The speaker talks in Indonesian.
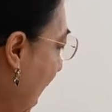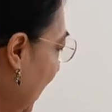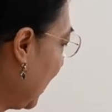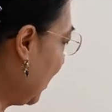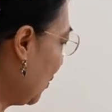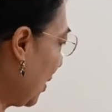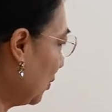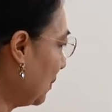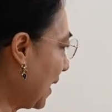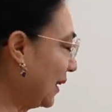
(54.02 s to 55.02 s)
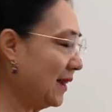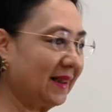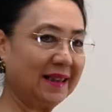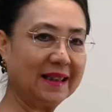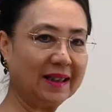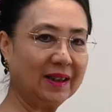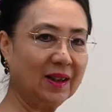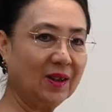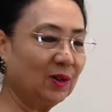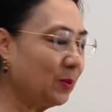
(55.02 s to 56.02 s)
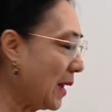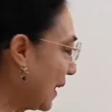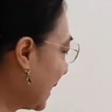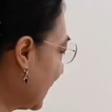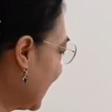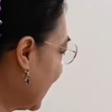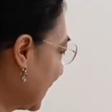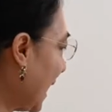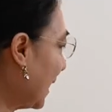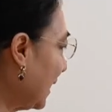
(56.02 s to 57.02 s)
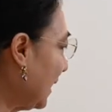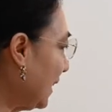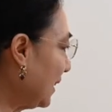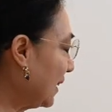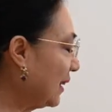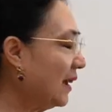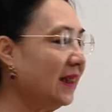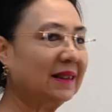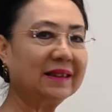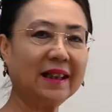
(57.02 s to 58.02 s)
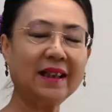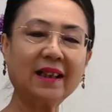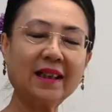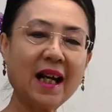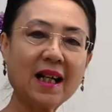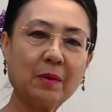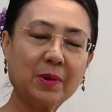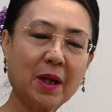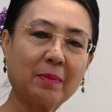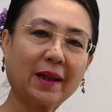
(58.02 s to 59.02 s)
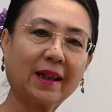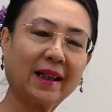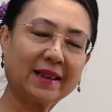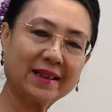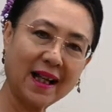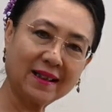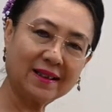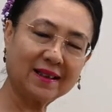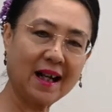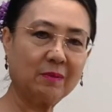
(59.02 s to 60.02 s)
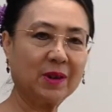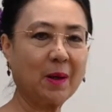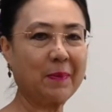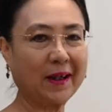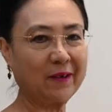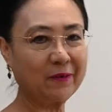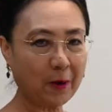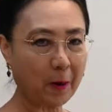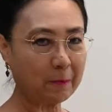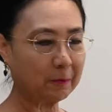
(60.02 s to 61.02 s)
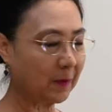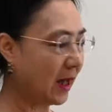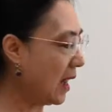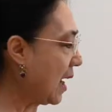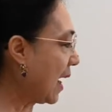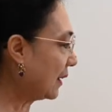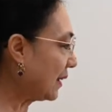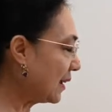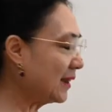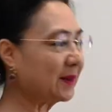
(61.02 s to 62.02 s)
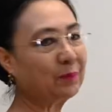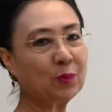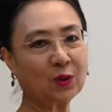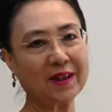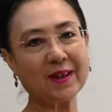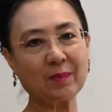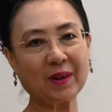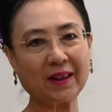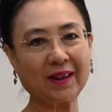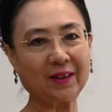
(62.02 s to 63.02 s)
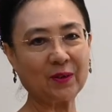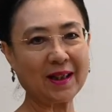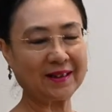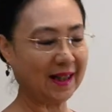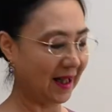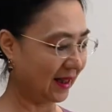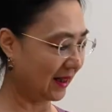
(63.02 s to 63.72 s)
Ada dua lubangnya di sini. Lubangnya kecil sekali, jadi kita nggak bisa pakai kensan, nggak bisa pakai foam. Hanya dicemplungin seperti itu aja.